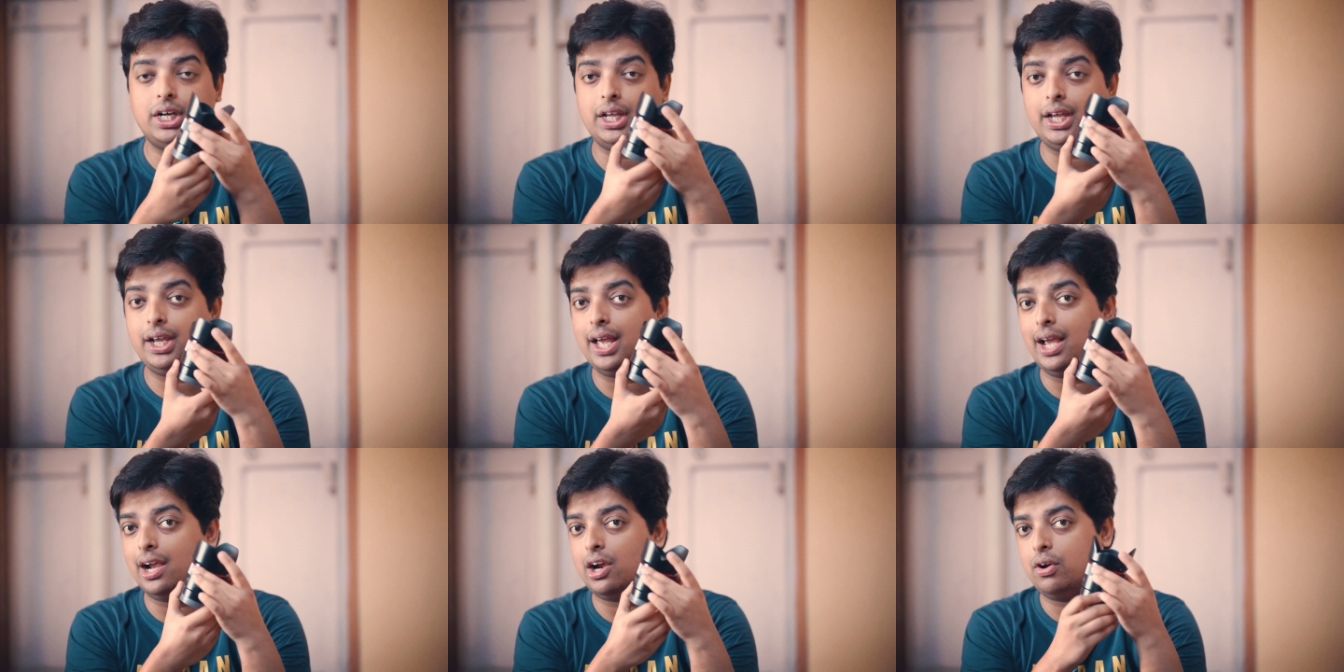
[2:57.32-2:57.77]

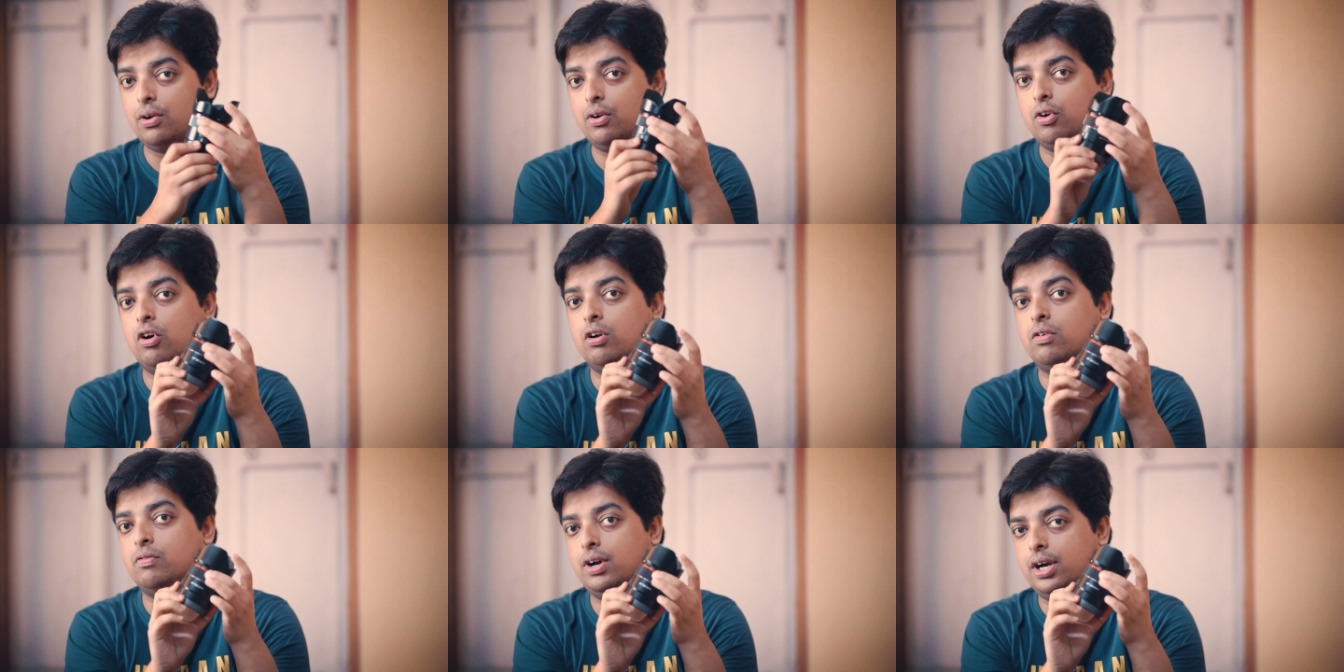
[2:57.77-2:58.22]
রিংয়ে
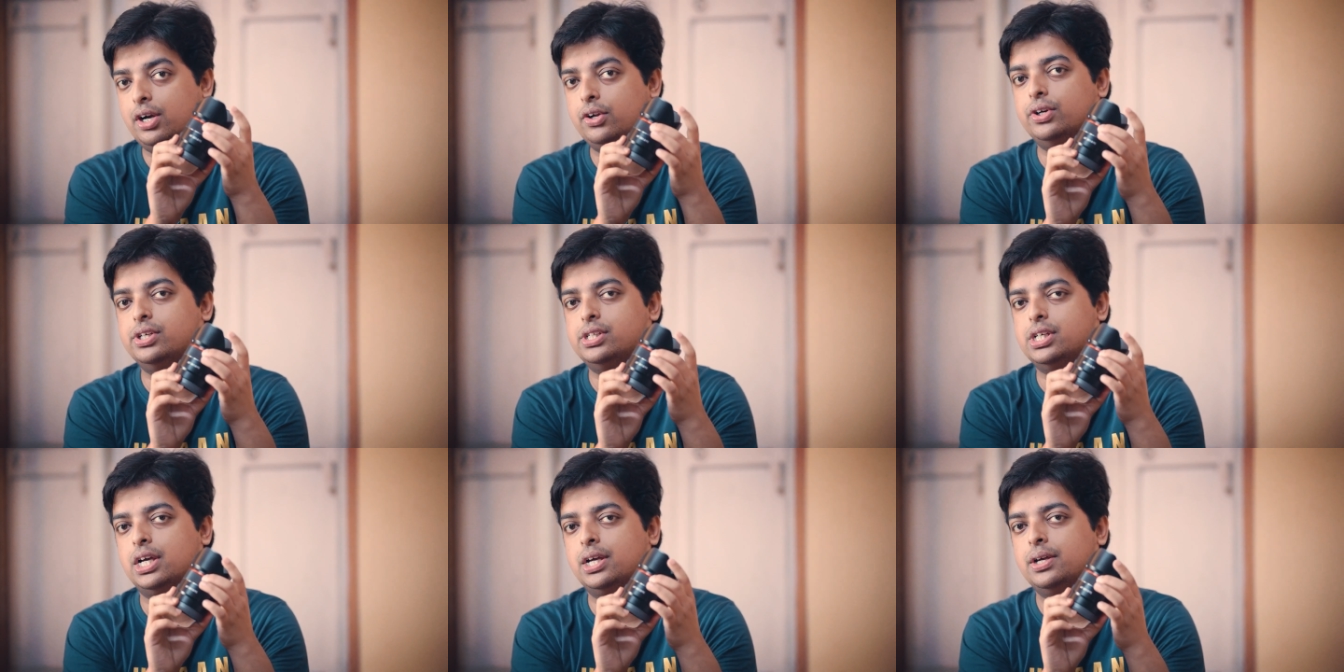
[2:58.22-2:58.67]
কনভার্ট
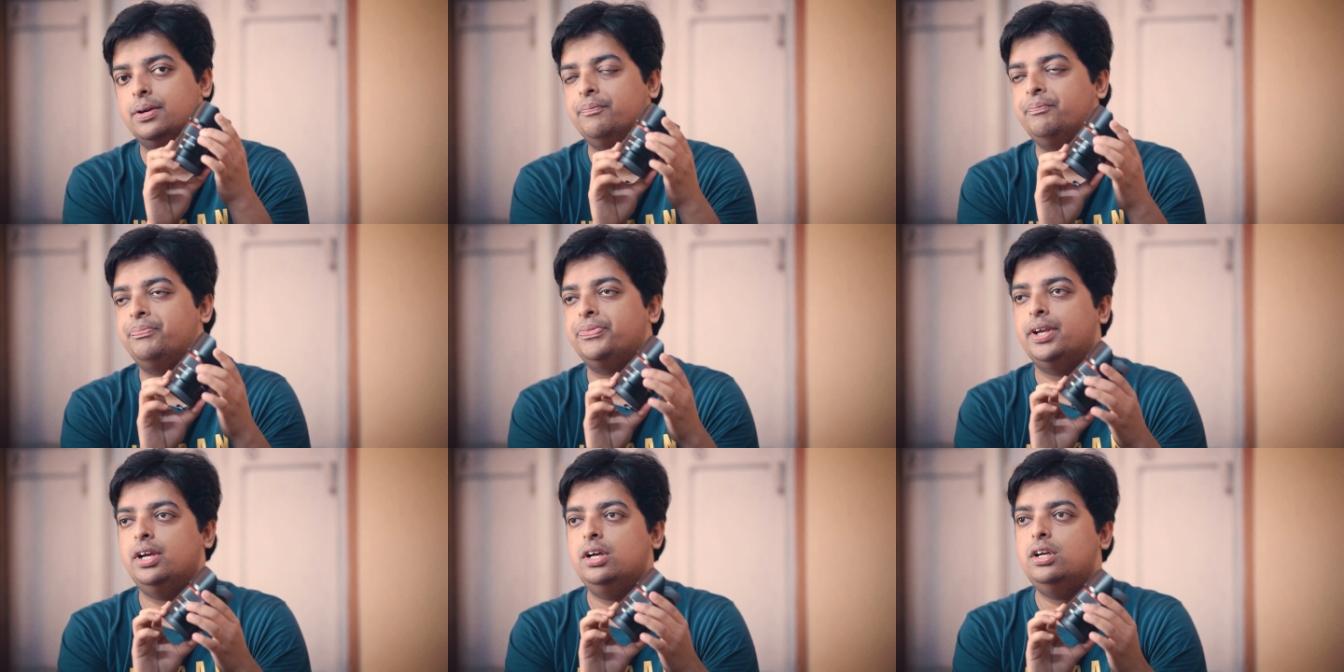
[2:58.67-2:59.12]
হয়ে যায়
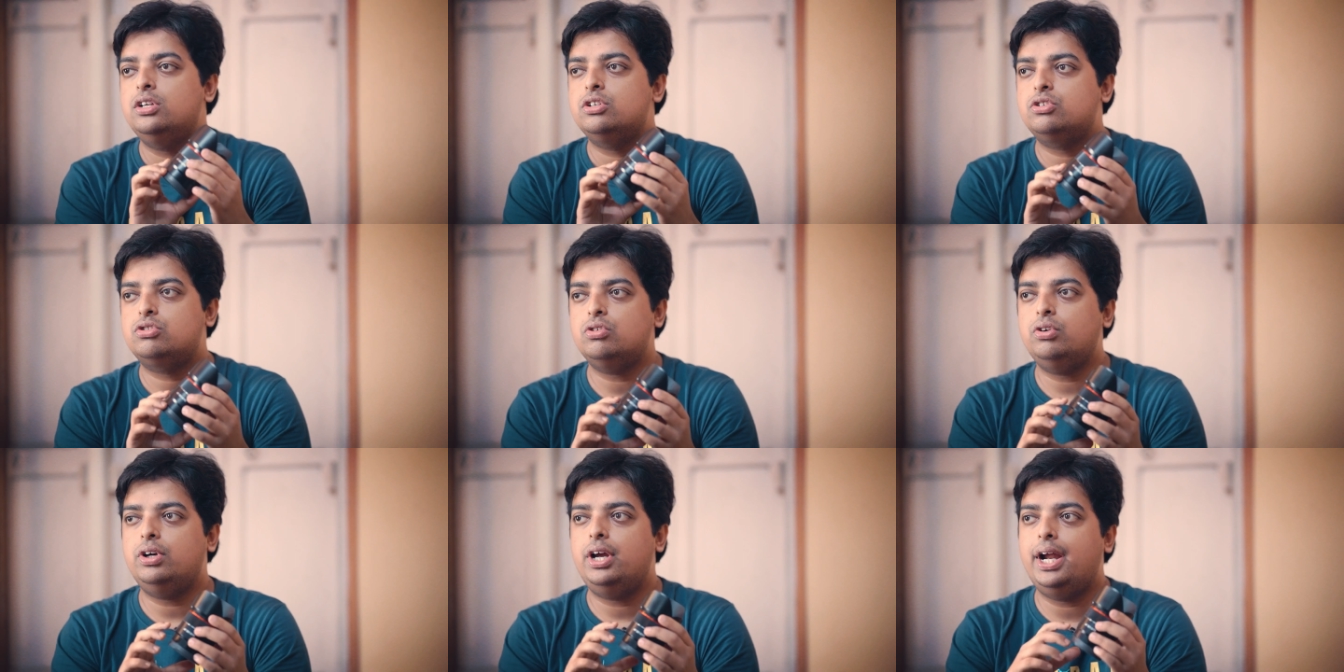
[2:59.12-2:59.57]

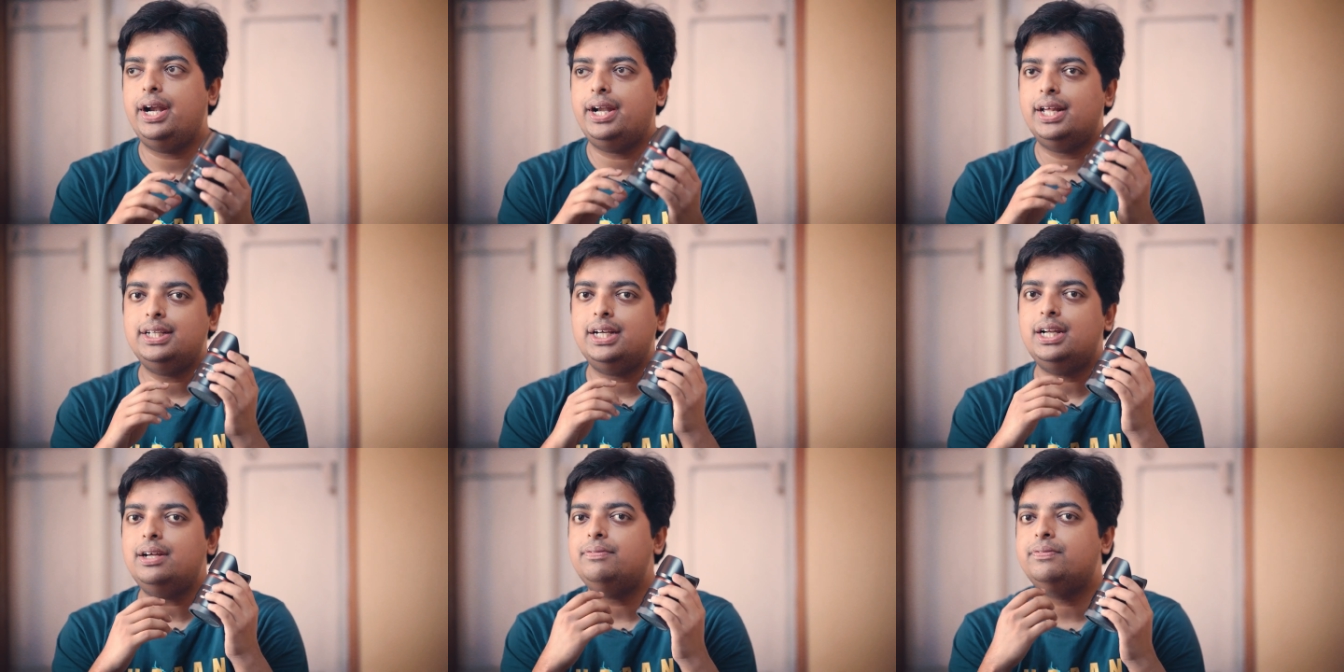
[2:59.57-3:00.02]
সো এটা
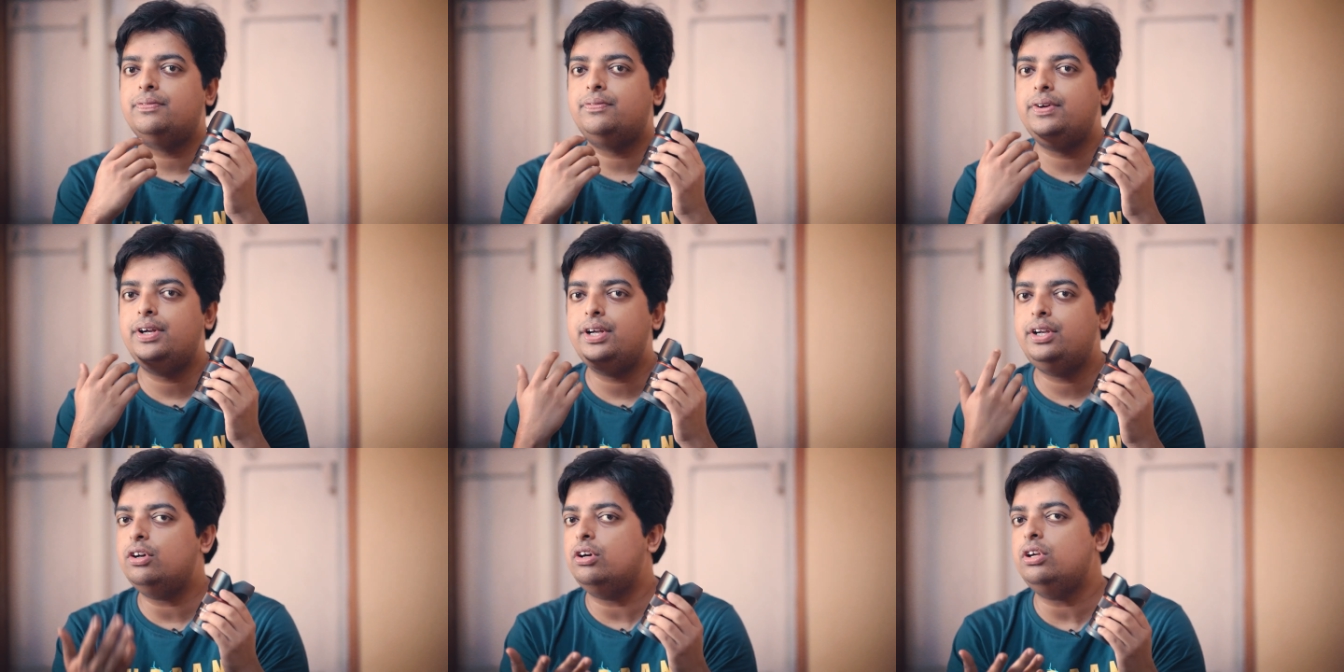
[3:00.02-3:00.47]
যারা
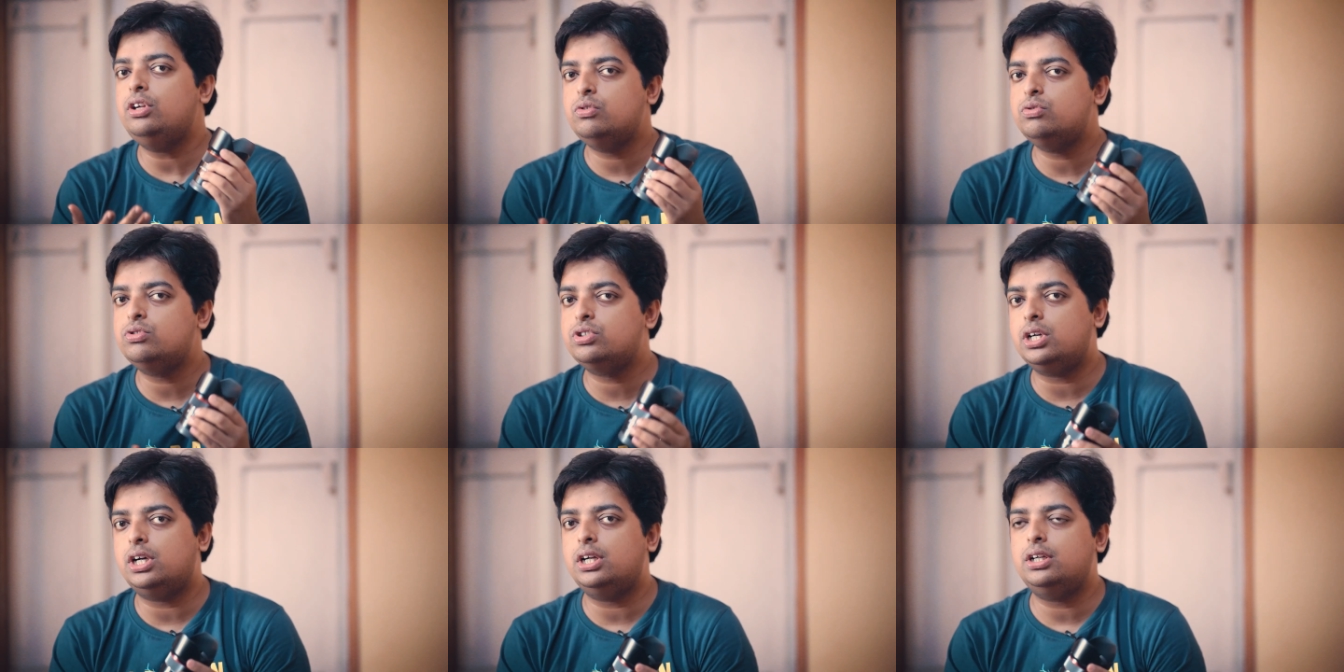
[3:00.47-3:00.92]
ভিডিও
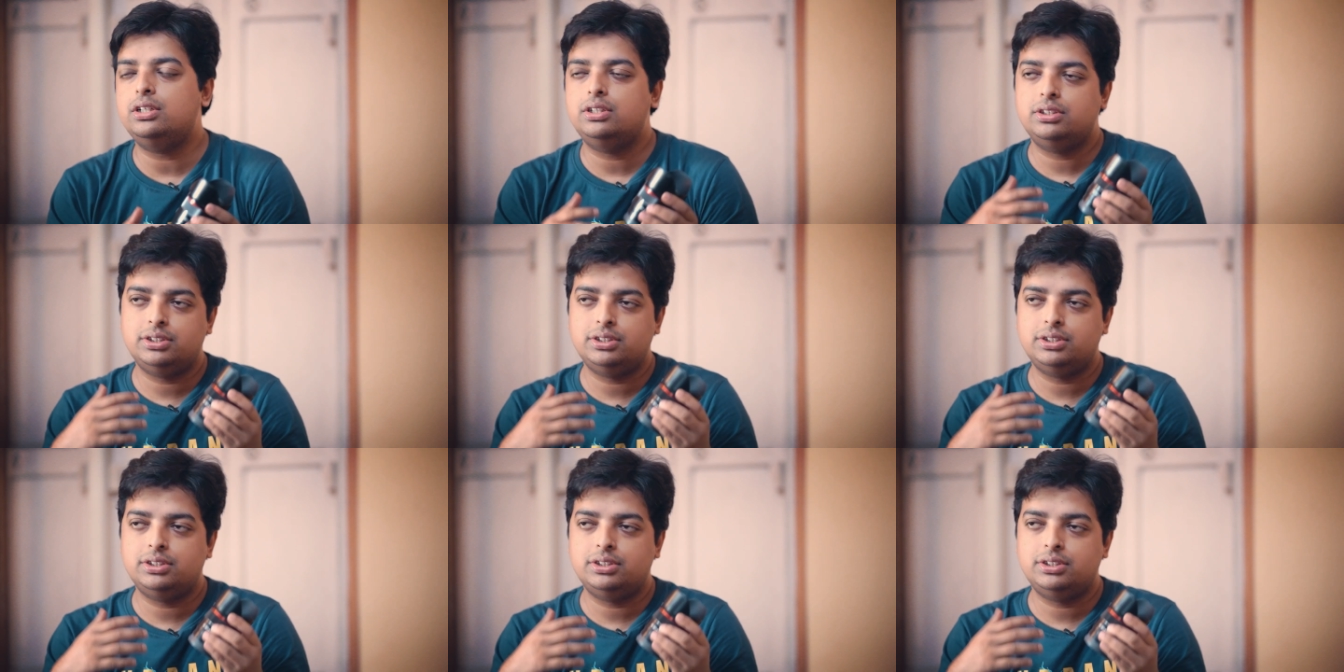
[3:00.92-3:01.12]
ইউজার